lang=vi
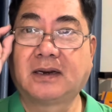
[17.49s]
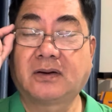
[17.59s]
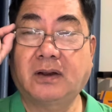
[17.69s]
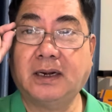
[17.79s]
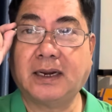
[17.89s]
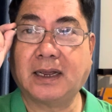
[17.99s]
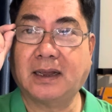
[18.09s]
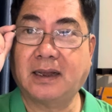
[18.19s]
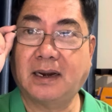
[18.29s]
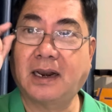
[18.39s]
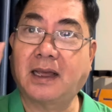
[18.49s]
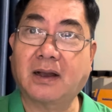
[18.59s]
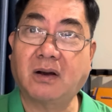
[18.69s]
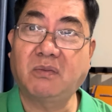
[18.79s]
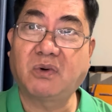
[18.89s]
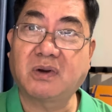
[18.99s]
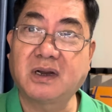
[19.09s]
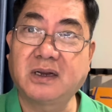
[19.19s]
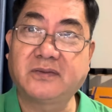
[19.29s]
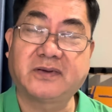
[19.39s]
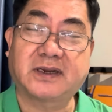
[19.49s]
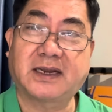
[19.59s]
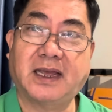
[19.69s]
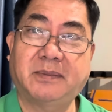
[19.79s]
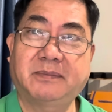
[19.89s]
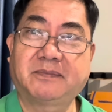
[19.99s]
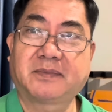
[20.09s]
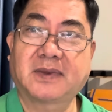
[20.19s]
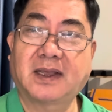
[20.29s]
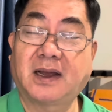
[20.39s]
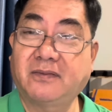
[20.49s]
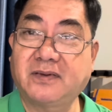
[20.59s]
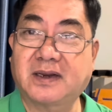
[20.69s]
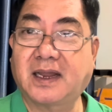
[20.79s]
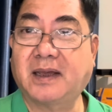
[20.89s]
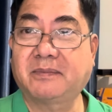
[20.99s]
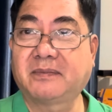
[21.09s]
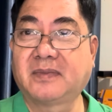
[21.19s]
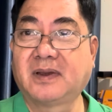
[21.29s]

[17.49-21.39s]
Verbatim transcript: nói rằng là có một người Việt Nam ở Việt Nam